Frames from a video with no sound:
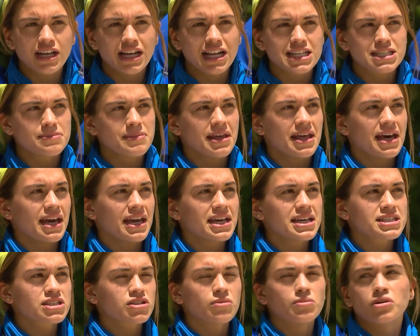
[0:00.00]
que las
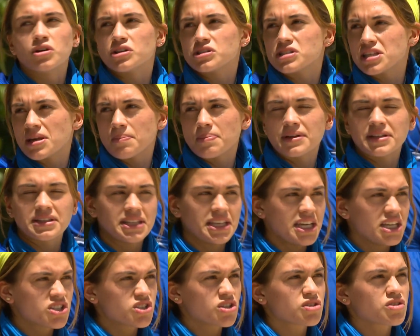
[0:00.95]
medallas, como siempre han
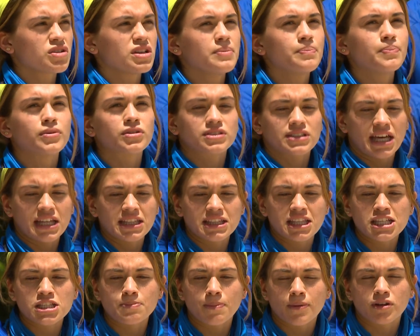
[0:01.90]
dicho, son
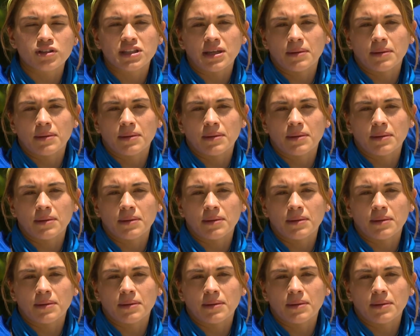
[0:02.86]
importantes, pero